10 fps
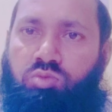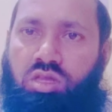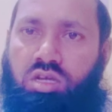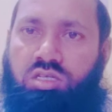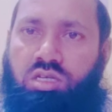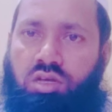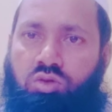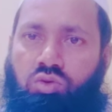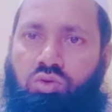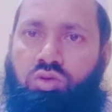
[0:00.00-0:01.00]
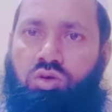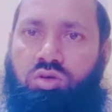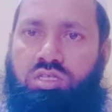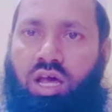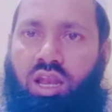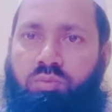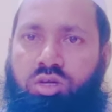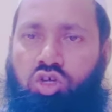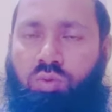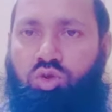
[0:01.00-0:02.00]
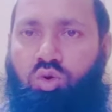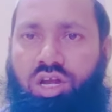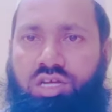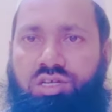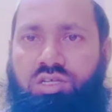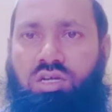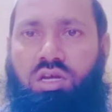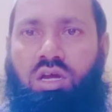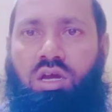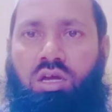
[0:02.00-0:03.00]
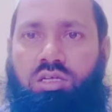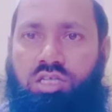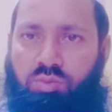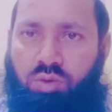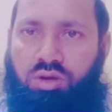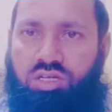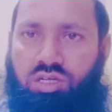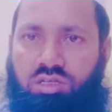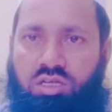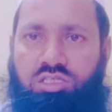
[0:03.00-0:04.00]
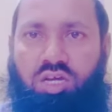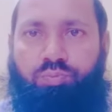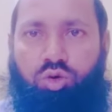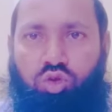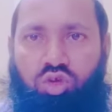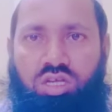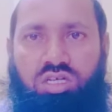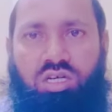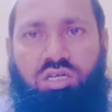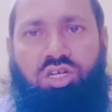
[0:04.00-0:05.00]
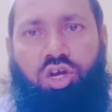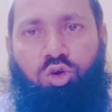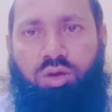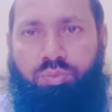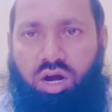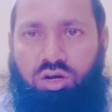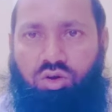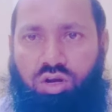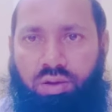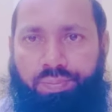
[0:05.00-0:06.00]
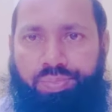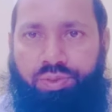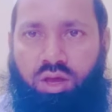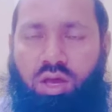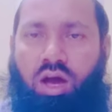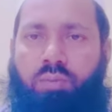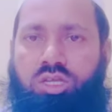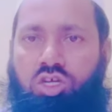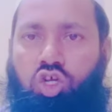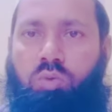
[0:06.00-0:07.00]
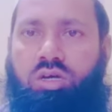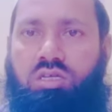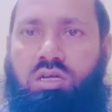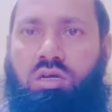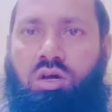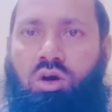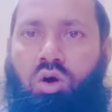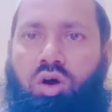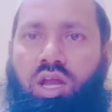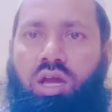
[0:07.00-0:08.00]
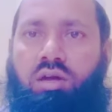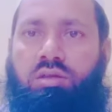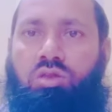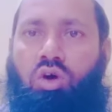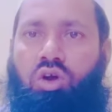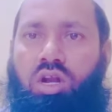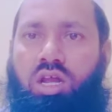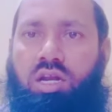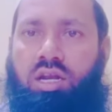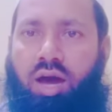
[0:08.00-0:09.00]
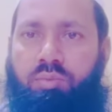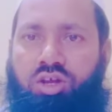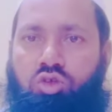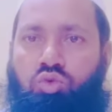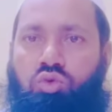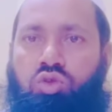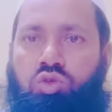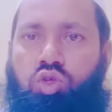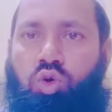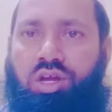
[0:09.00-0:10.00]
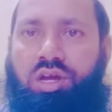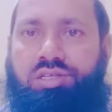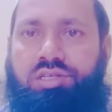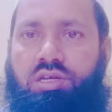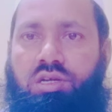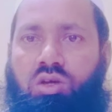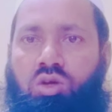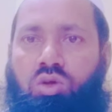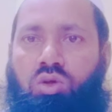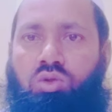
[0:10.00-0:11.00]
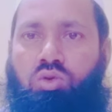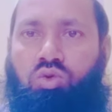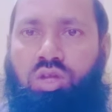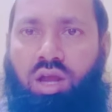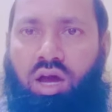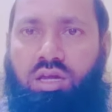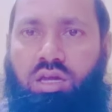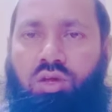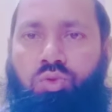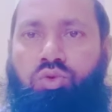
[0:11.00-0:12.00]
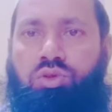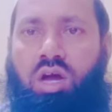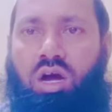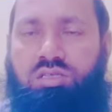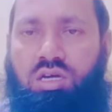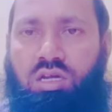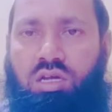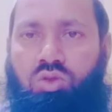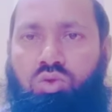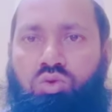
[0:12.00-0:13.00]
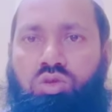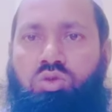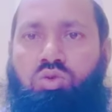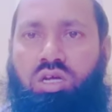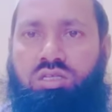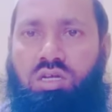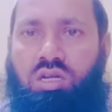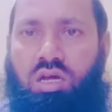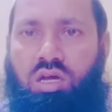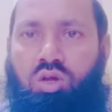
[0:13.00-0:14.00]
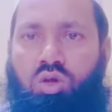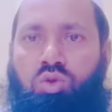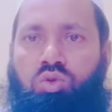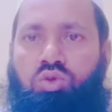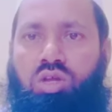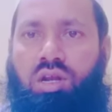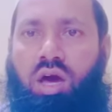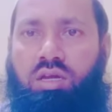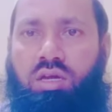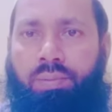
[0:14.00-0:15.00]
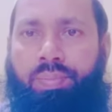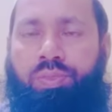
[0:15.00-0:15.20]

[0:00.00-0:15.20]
মধ্যে যেই দুরুদ ও সালামের শব্দগুলি এসেছে যেভাবে এসেছে যেই পদ্ধতিতে এসে সেগুলি পাঠ করা আমাদের সমাজে অনেক ধরনের নামের দুরুদ ছড়িয়ে আছে দুরুদে লাখি দুরুদে হাজারি দুরুদে তুনাজ্জিনা দুরুদে নারিয়া